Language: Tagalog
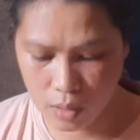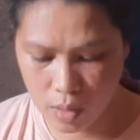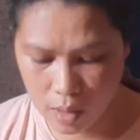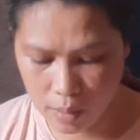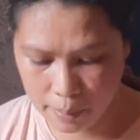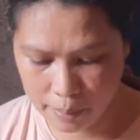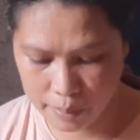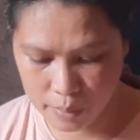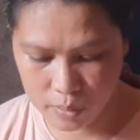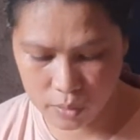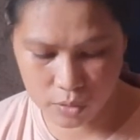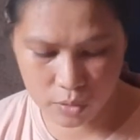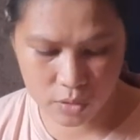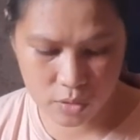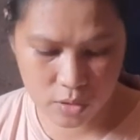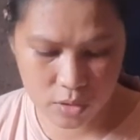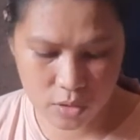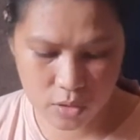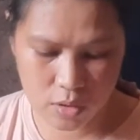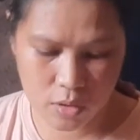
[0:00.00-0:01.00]

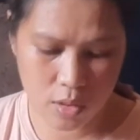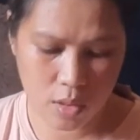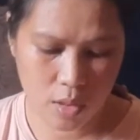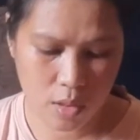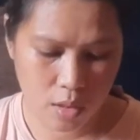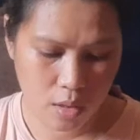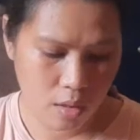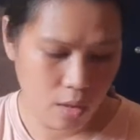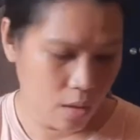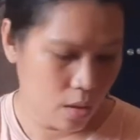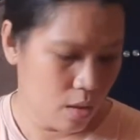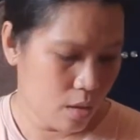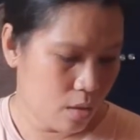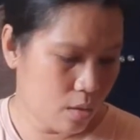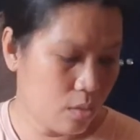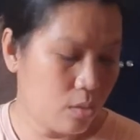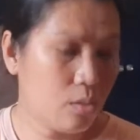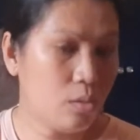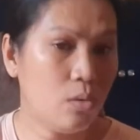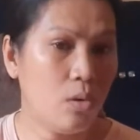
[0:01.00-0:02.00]
Tapos,
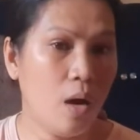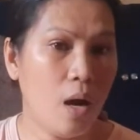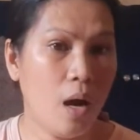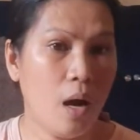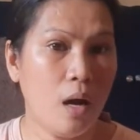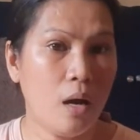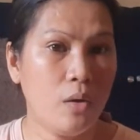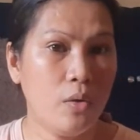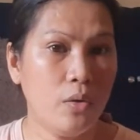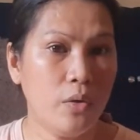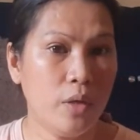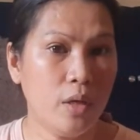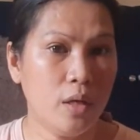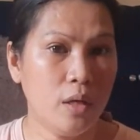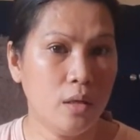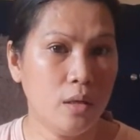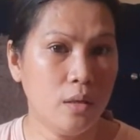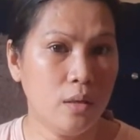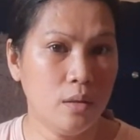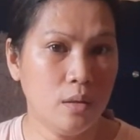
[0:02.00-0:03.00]
kukuha ako
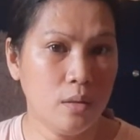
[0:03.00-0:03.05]
ng